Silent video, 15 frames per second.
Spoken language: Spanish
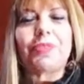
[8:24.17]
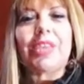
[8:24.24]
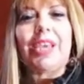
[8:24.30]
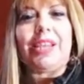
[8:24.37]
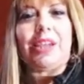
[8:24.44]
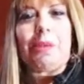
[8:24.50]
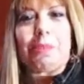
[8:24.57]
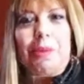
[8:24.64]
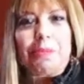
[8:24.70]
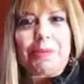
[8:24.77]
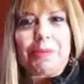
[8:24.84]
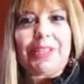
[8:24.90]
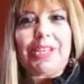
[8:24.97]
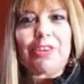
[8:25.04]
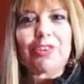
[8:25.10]
en el
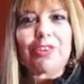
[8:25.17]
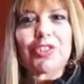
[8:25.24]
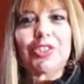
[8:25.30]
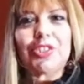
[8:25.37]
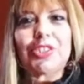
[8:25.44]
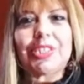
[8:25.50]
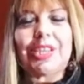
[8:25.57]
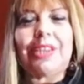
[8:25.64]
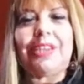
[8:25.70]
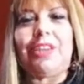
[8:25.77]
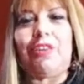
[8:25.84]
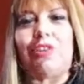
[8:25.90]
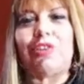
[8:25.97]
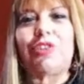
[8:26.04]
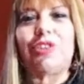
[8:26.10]
papel de nosotras
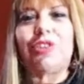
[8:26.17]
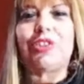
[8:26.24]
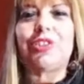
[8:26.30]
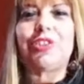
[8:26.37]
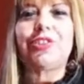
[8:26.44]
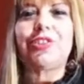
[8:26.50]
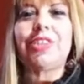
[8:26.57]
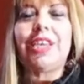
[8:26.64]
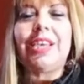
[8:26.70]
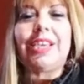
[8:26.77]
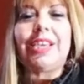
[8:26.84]
ni nosotros